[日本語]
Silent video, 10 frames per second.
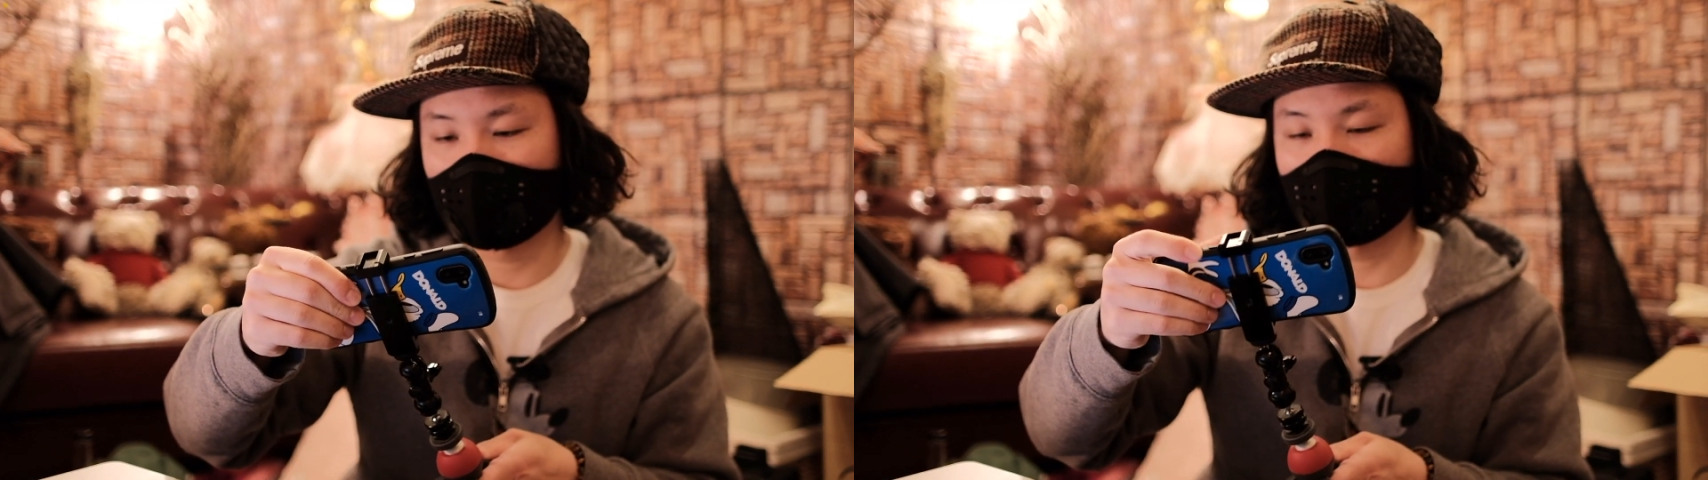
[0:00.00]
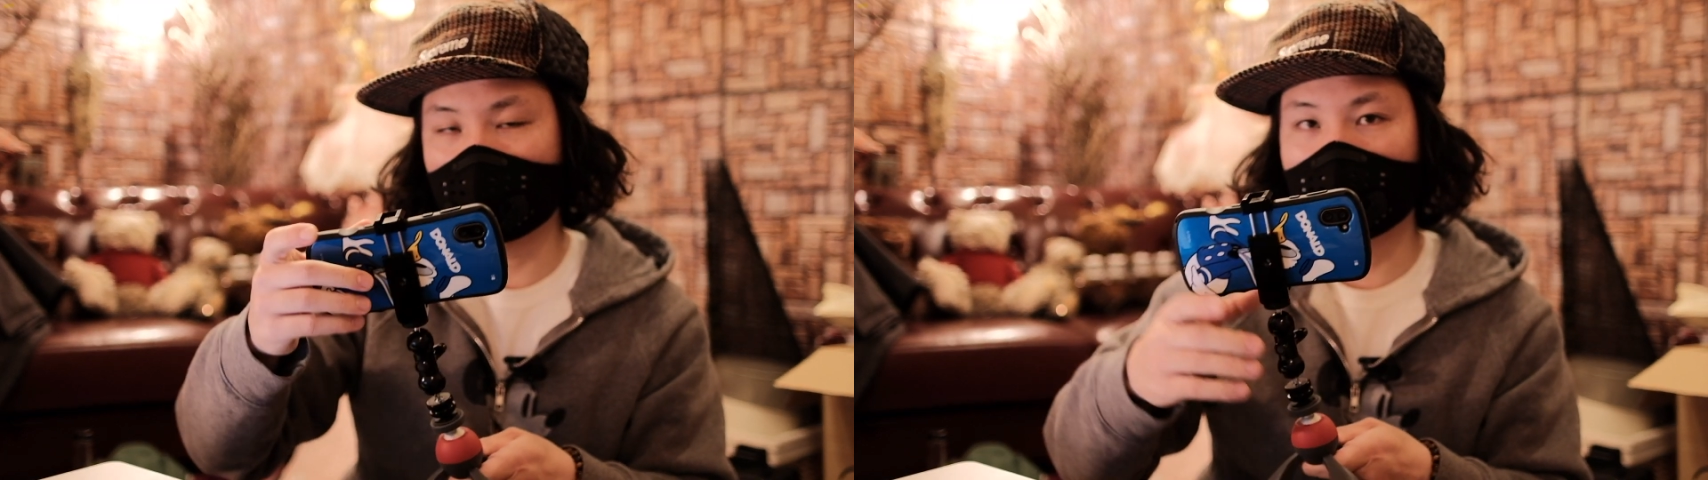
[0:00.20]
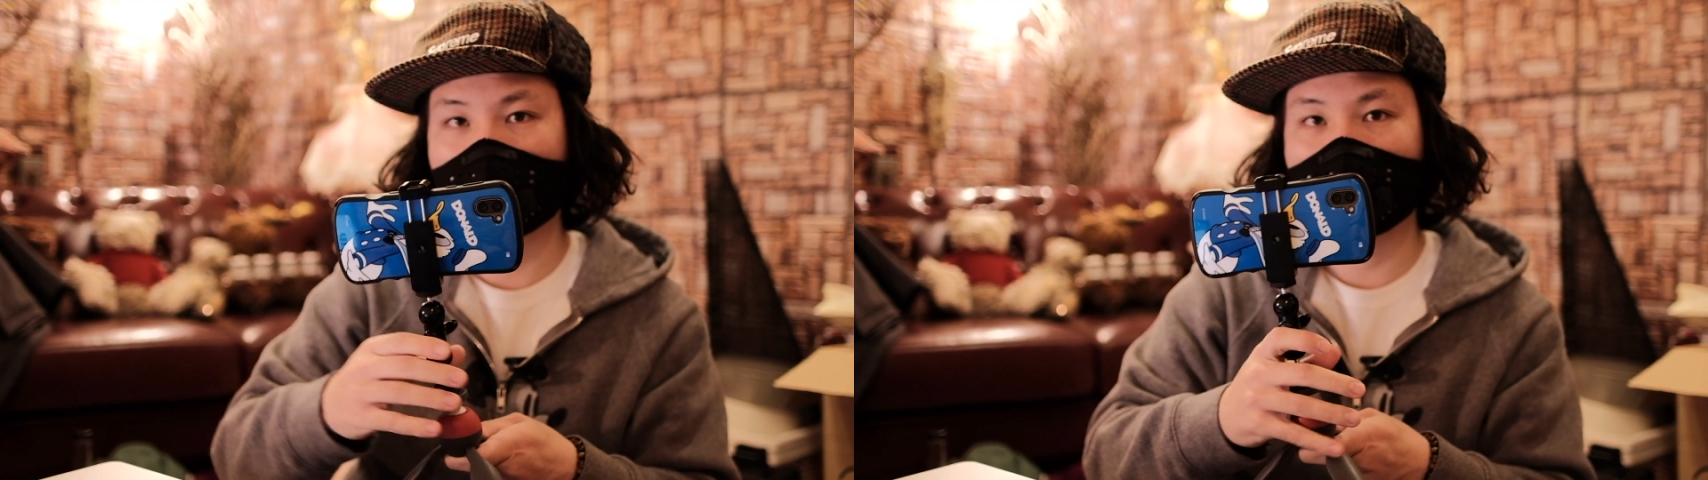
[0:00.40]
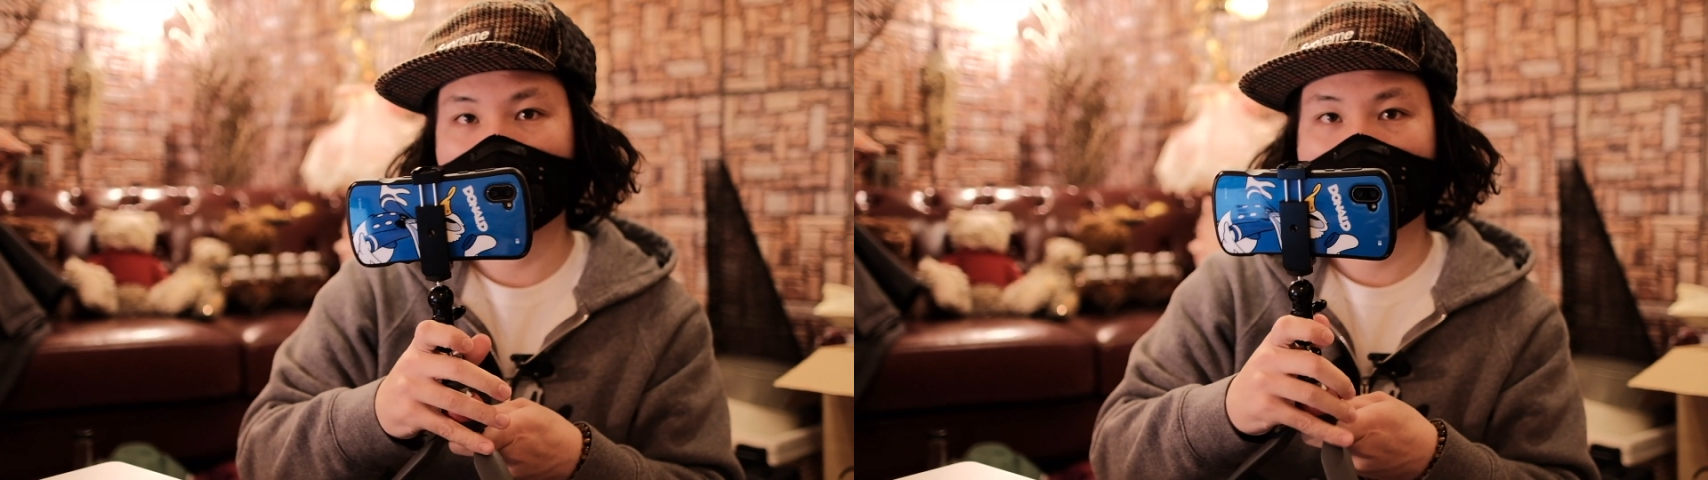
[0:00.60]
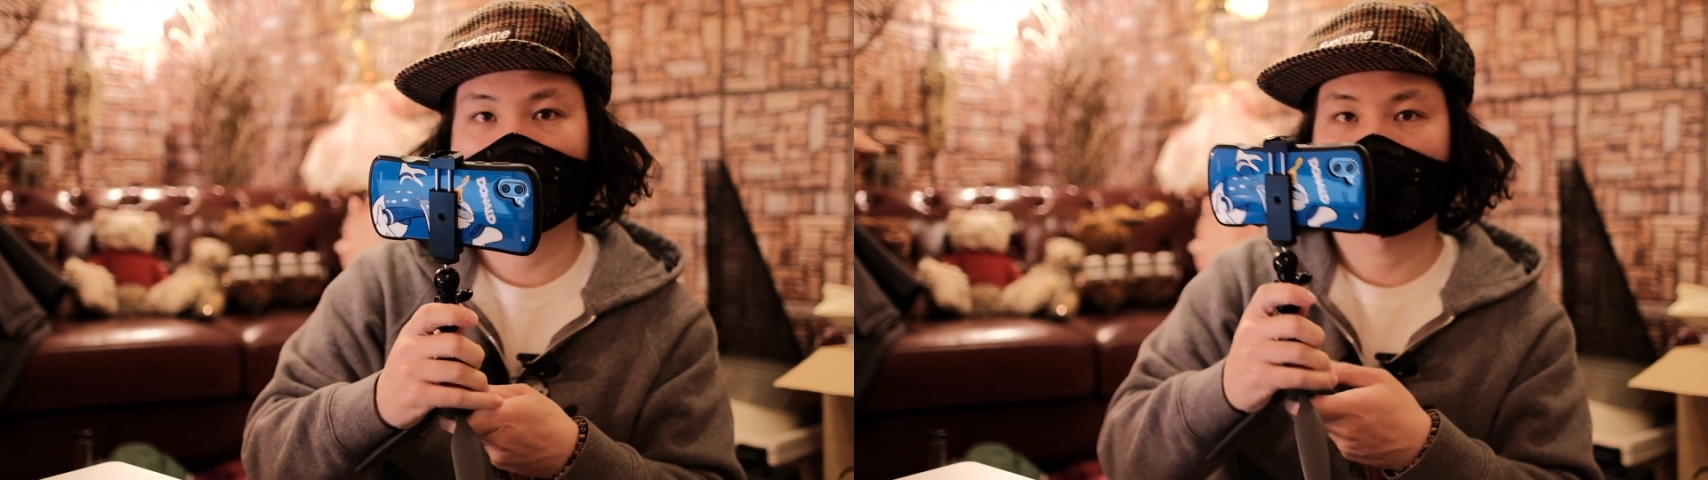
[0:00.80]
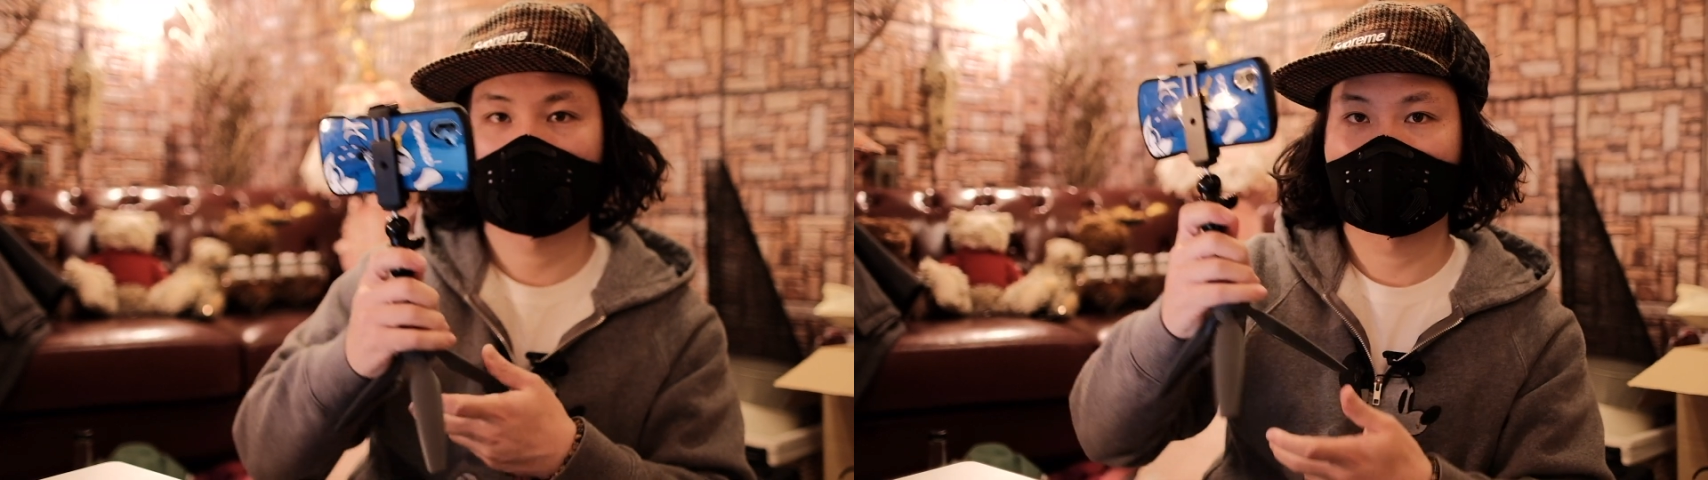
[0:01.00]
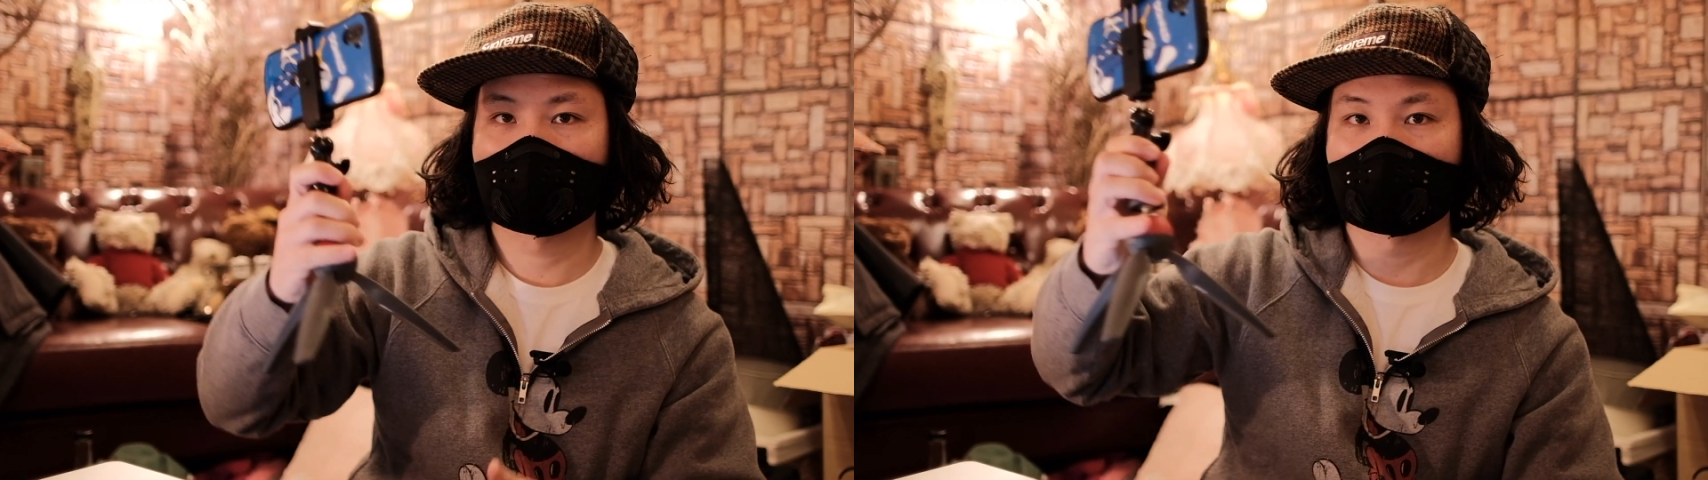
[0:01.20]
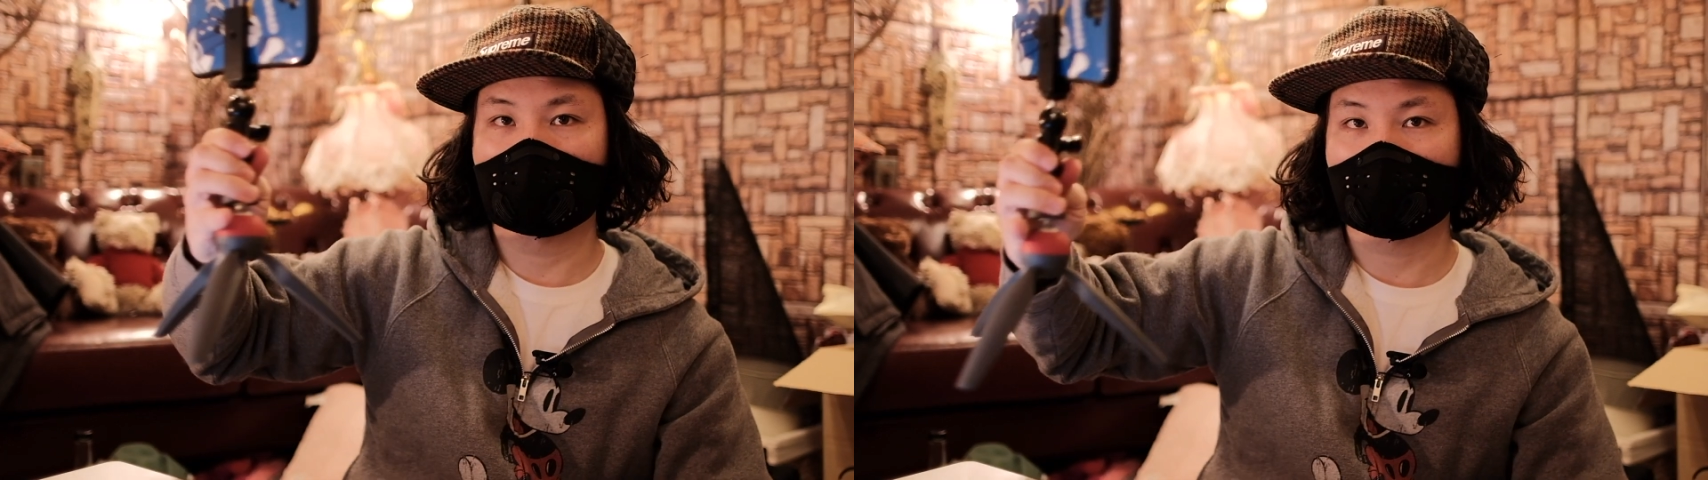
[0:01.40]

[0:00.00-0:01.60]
いいのでこ